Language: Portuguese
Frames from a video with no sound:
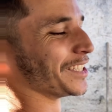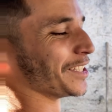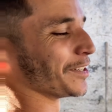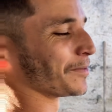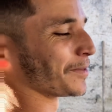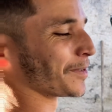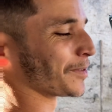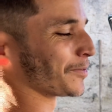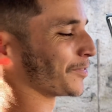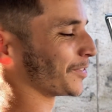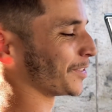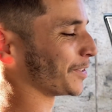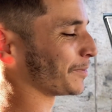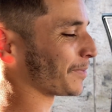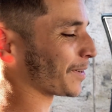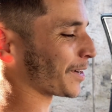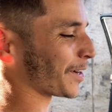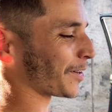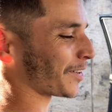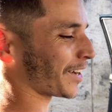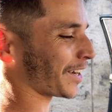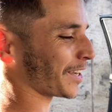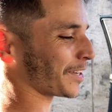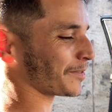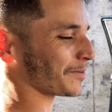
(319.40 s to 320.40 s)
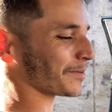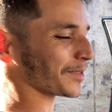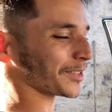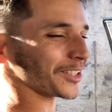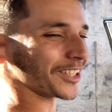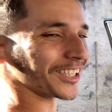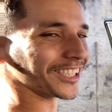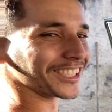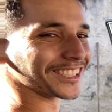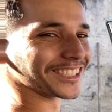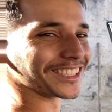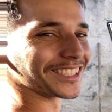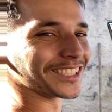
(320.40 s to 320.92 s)
eu preferi pegar um carrinho
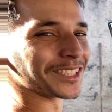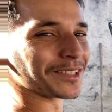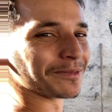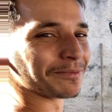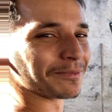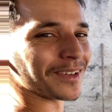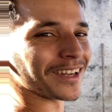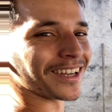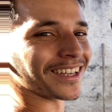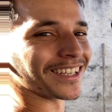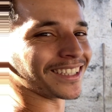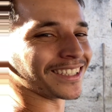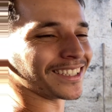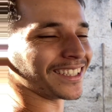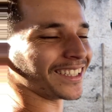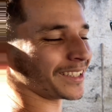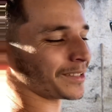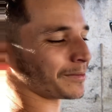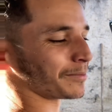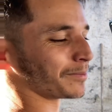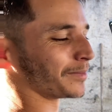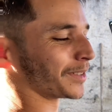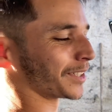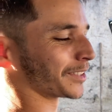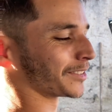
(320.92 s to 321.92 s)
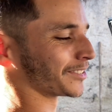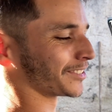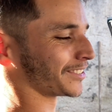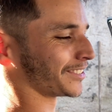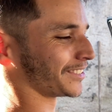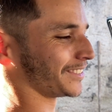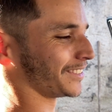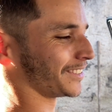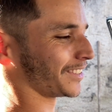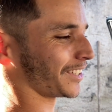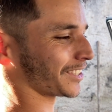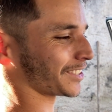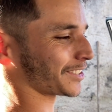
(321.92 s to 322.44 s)
menorzinho, Pé. E daí
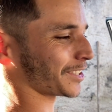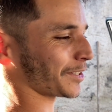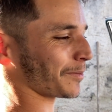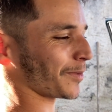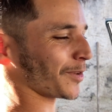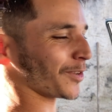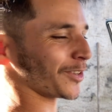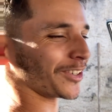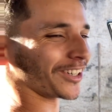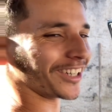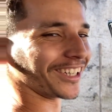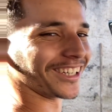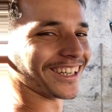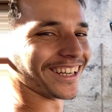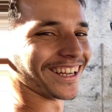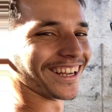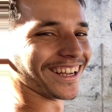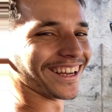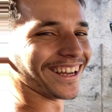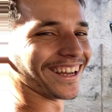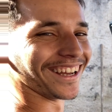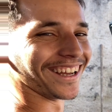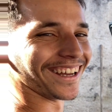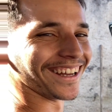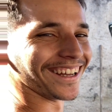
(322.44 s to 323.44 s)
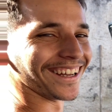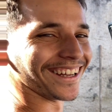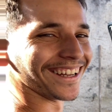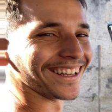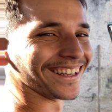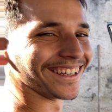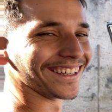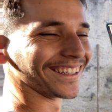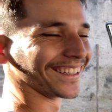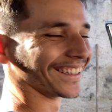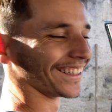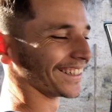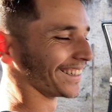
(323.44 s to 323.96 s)
baguncinho, acho que é melhor, né?
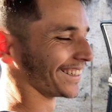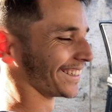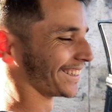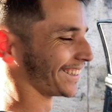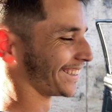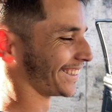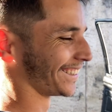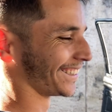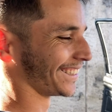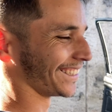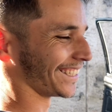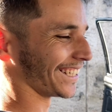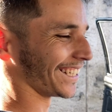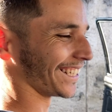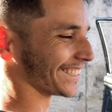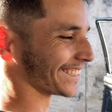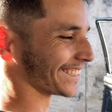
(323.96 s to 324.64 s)
e era o 4